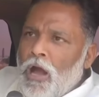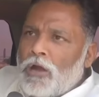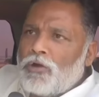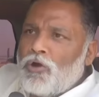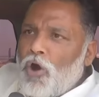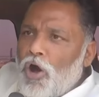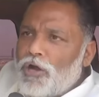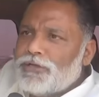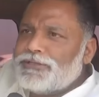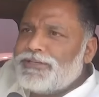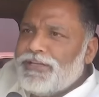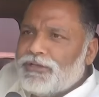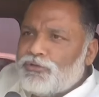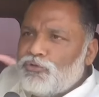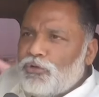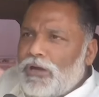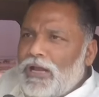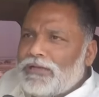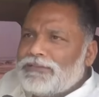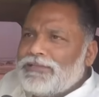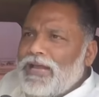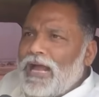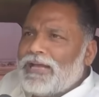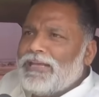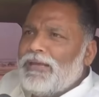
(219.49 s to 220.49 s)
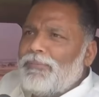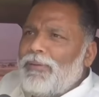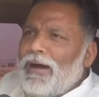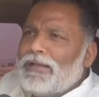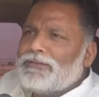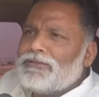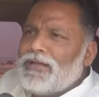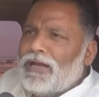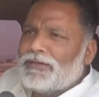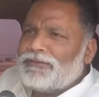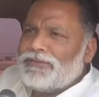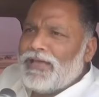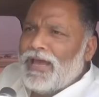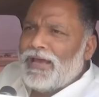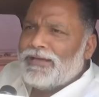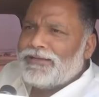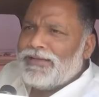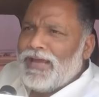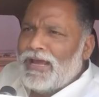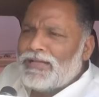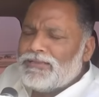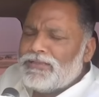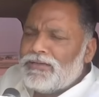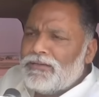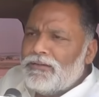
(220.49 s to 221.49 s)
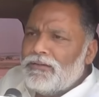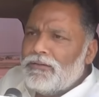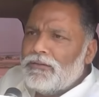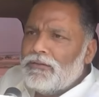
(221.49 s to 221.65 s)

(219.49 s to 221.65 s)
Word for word: कौन सी सुरक्षा की बात करते हैं केंद्र